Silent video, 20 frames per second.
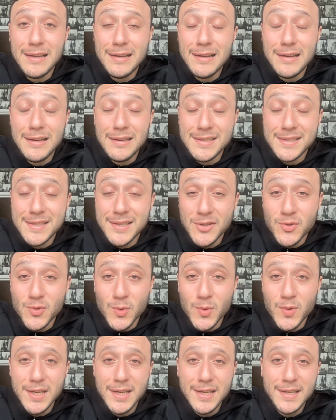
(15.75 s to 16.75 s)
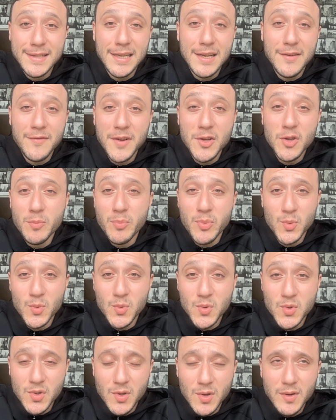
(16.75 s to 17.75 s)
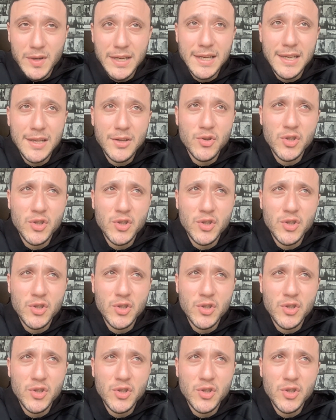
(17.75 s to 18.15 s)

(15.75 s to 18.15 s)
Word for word: la, il settore della videoproduzione.